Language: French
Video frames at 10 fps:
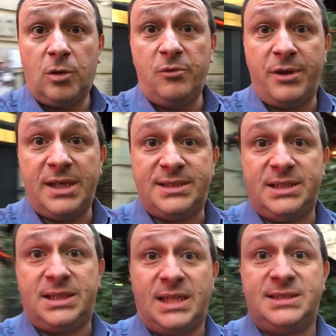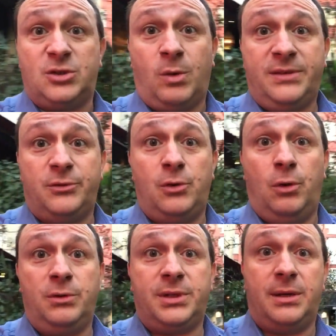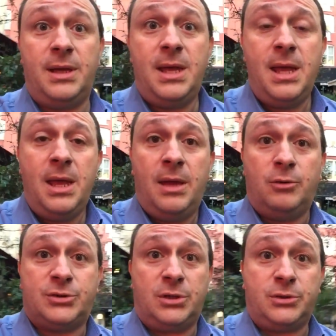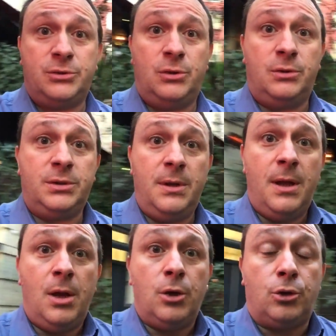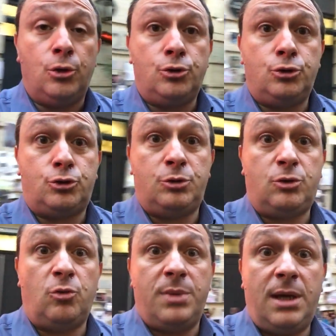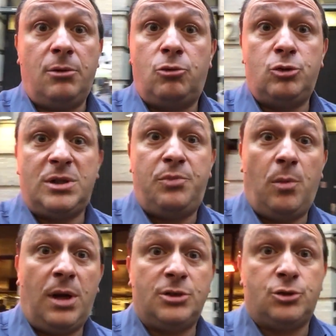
qu'on voit ici très étroite de Londres, au centre de Londres, que je suis tombé tout simplement